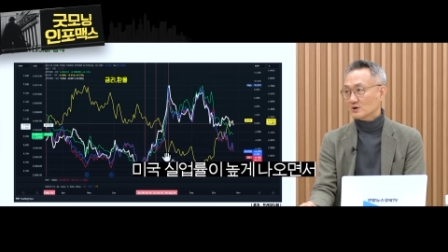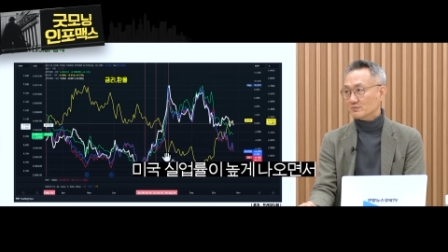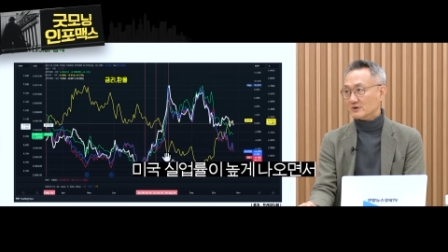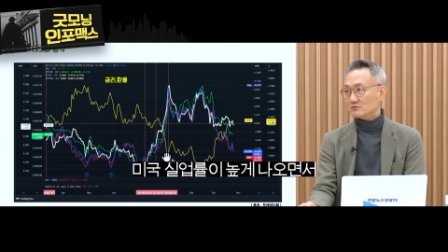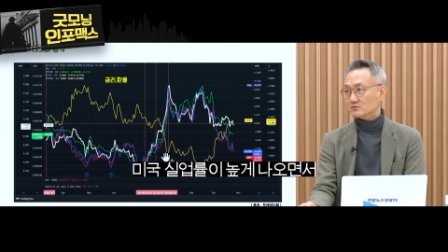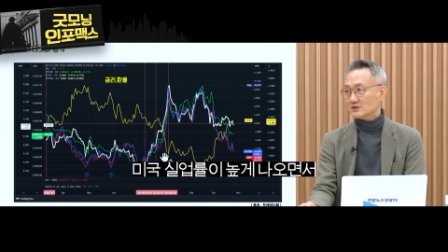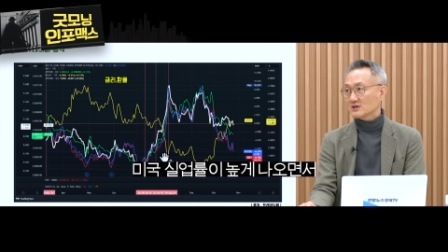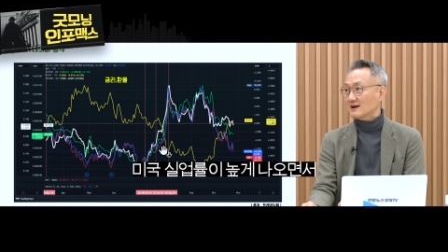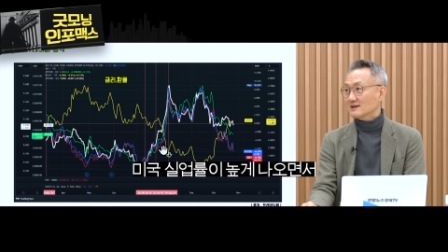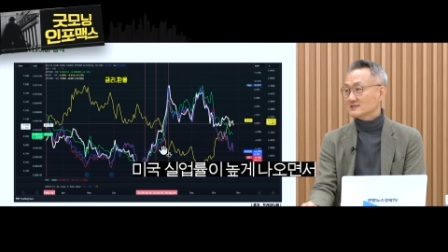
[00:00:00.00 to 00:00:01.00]

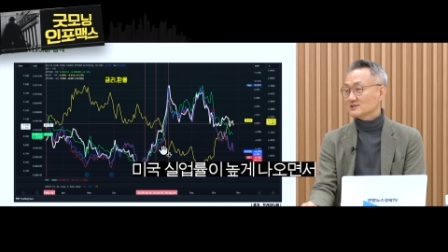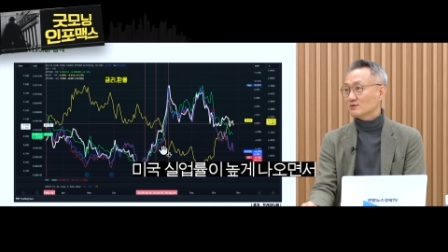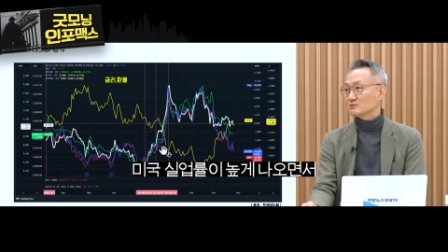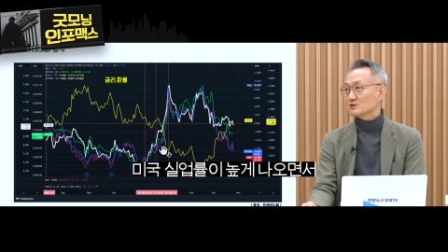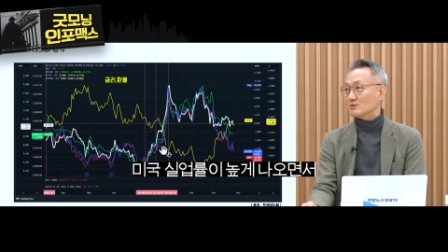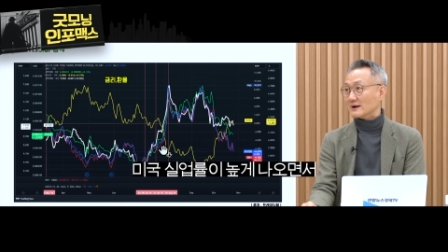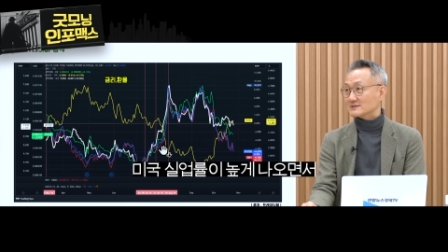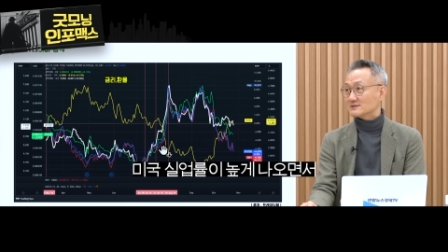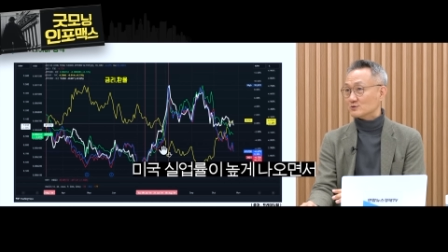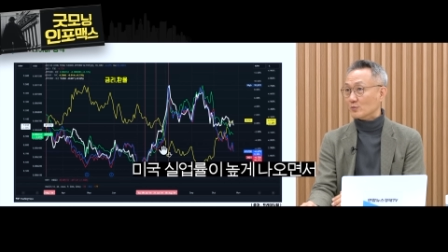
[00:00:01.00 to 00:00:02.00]
미국이 실업률
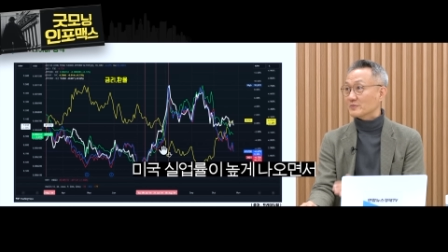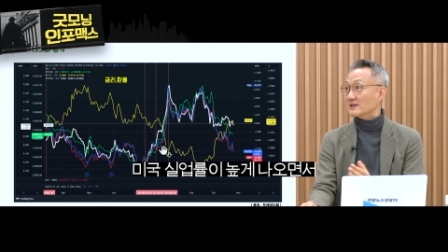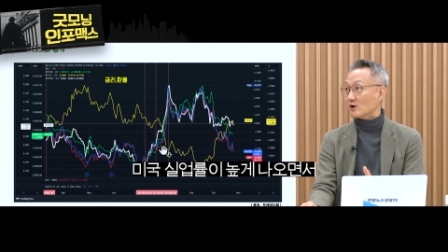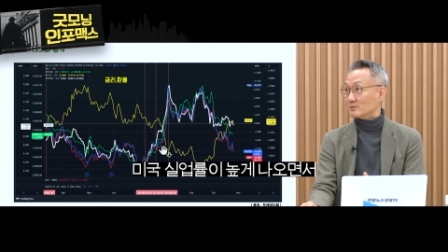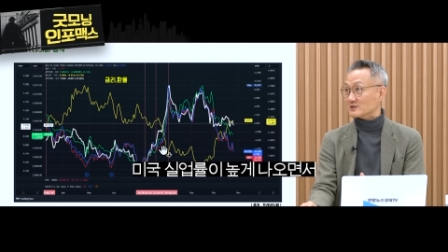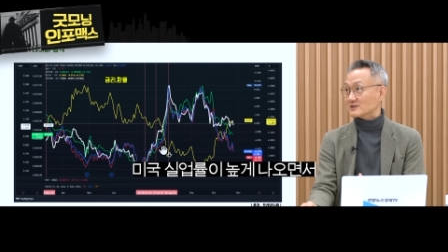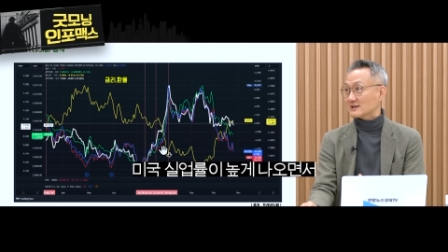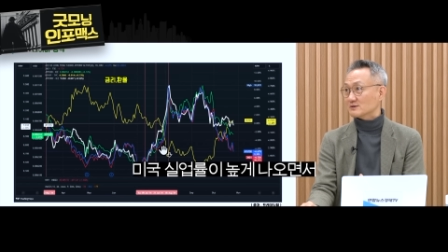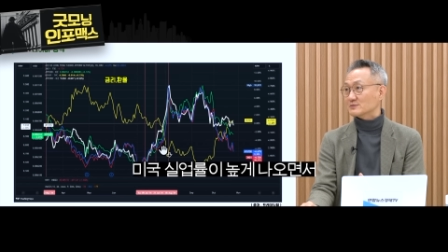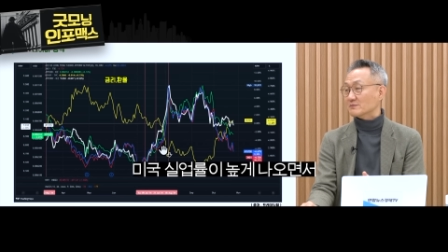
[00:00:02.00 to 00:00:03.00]
높게 나오면서 네.
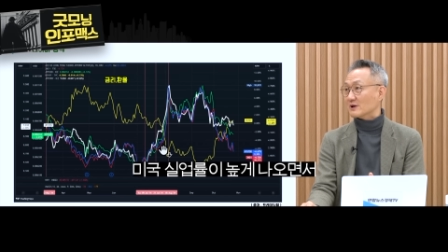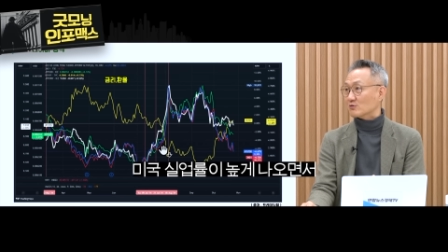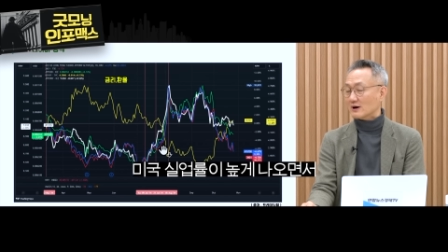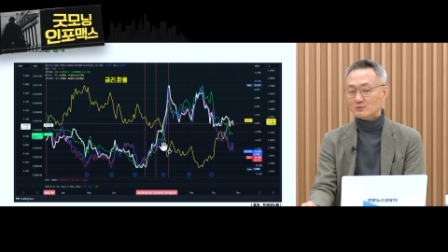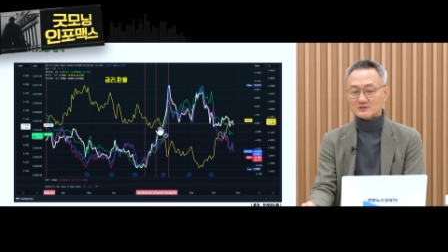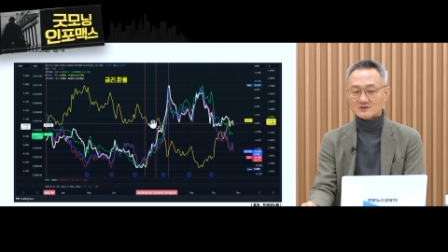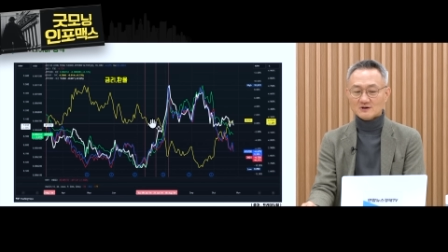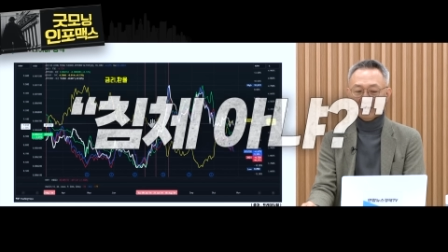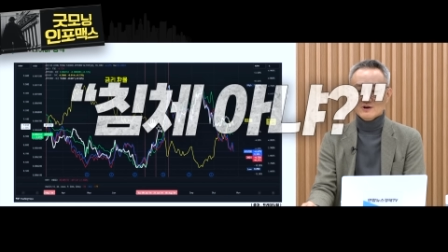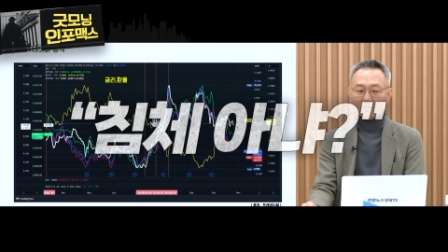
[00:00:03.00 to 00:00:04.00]
4.3 나오고
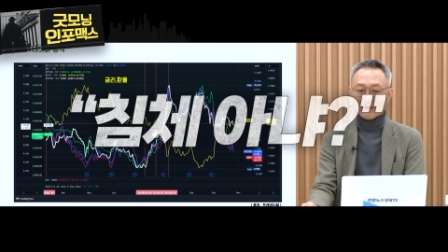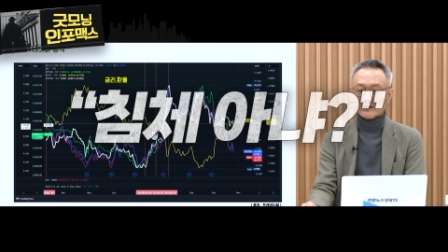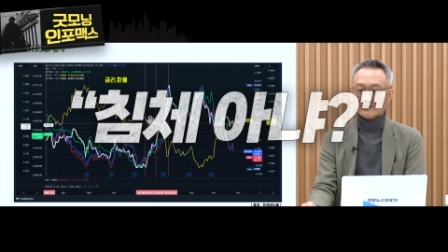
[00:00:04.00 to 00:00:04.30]
하면서 와 이거